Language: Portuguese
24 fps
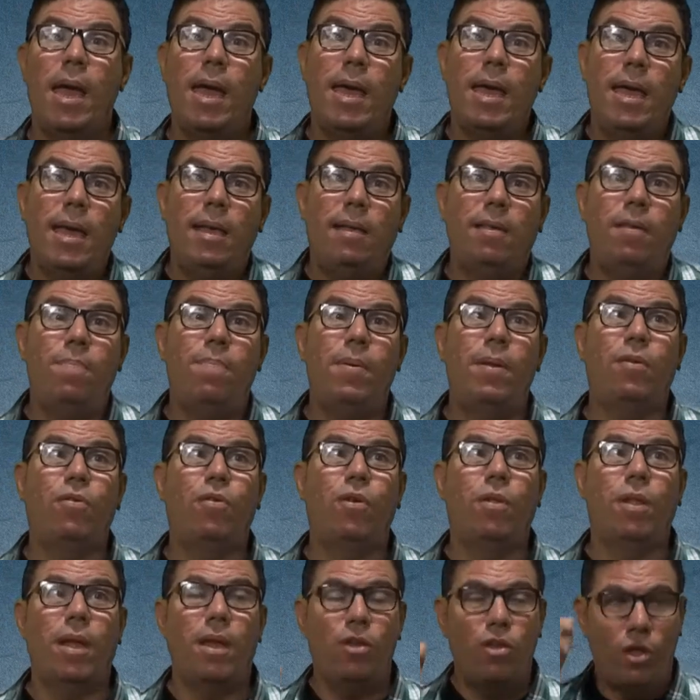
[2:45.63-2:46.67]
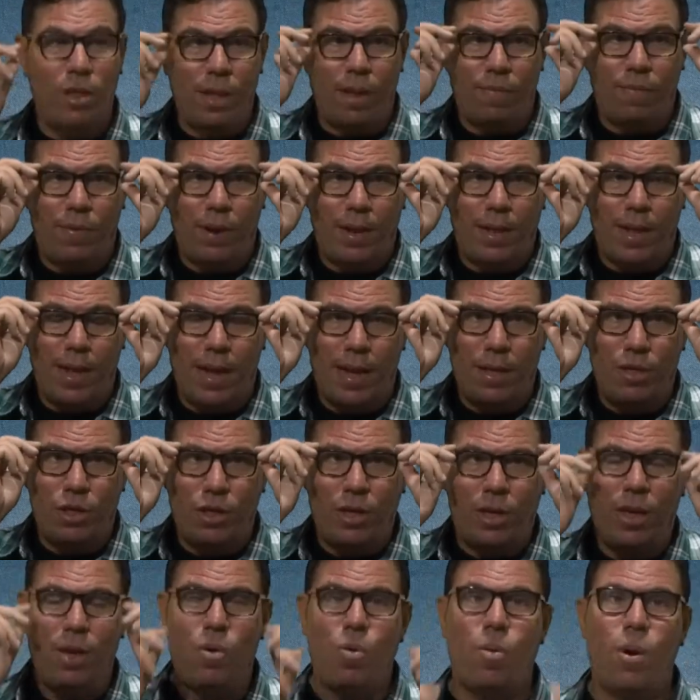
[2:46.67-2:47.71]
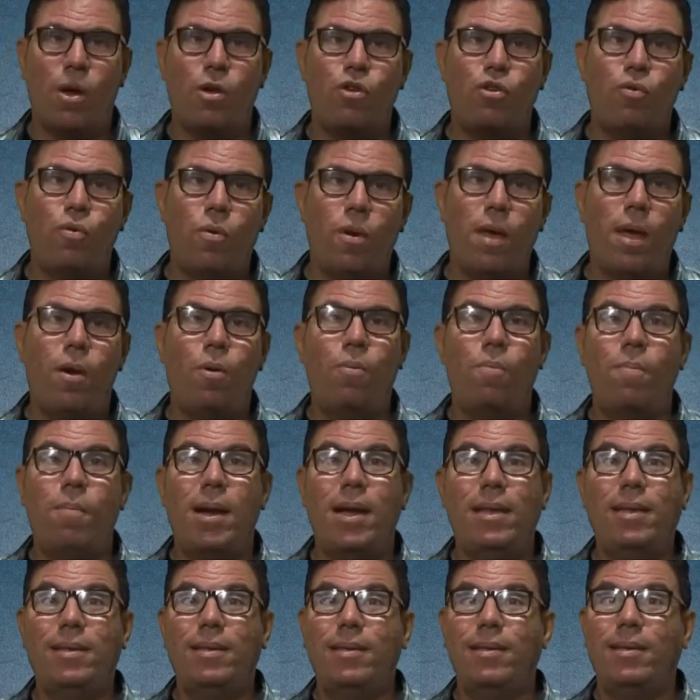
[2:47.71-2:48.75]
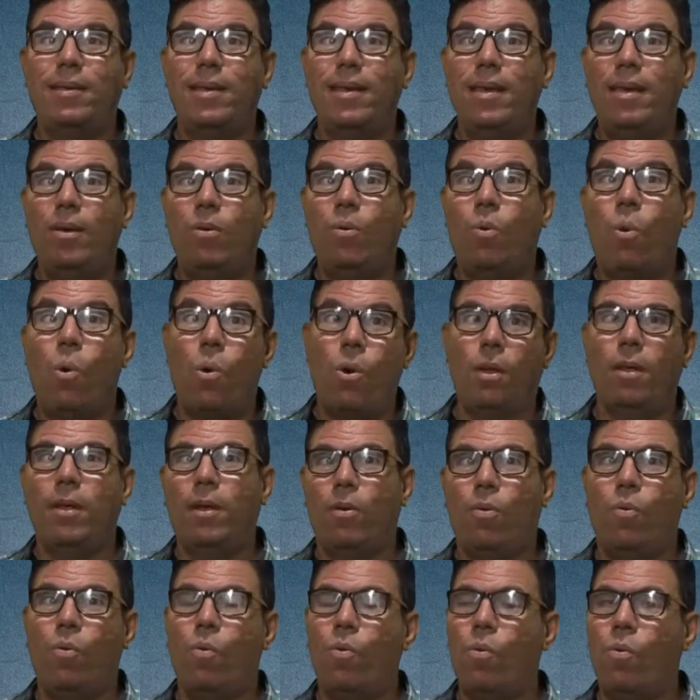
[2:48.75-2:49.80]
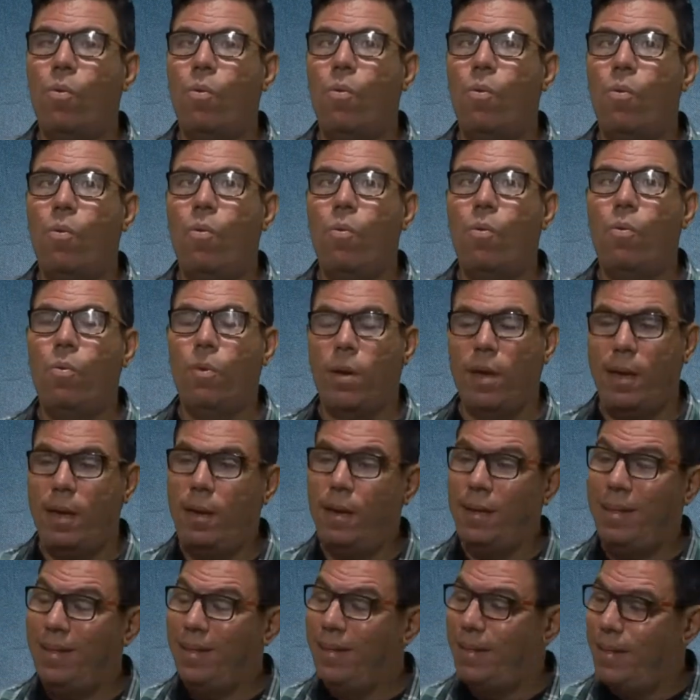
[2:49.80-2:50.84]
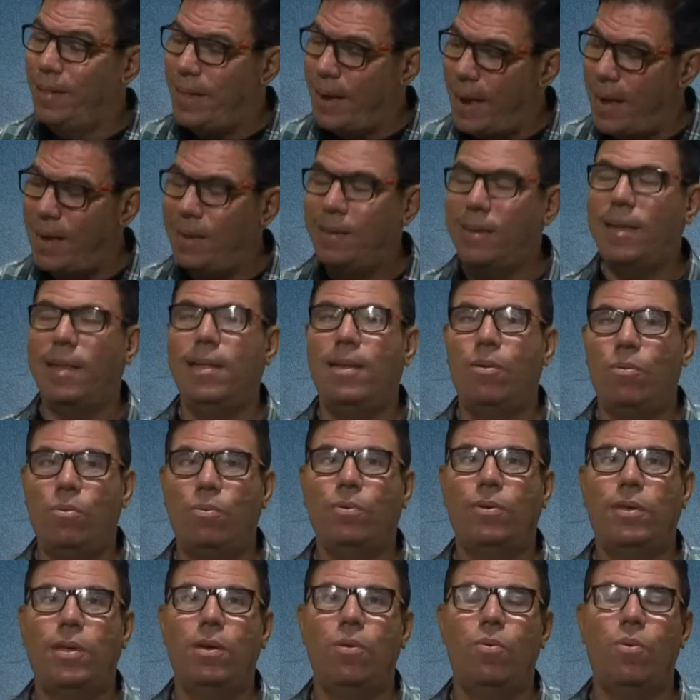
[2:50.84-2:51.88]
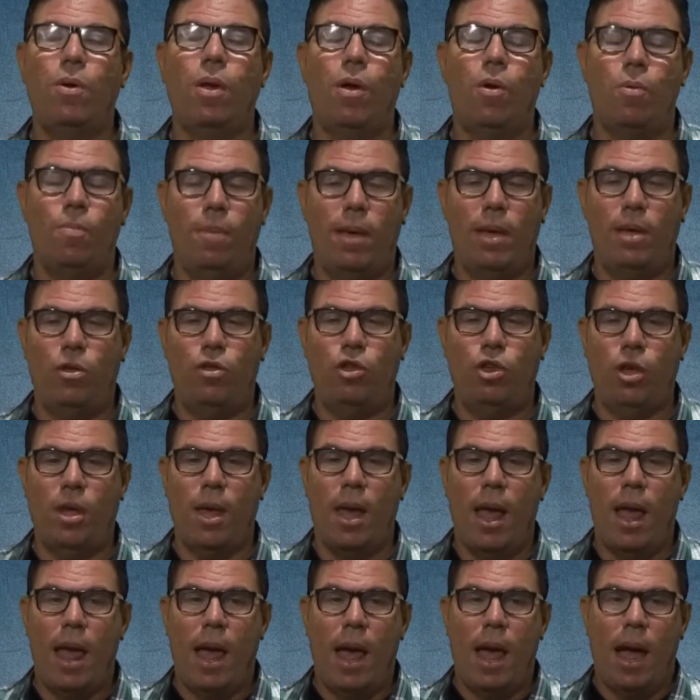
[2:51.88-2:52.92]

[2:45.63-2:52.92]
Esse personagem, na verdade, que eu acho é o mais icônico, o que traz ali consigo realmente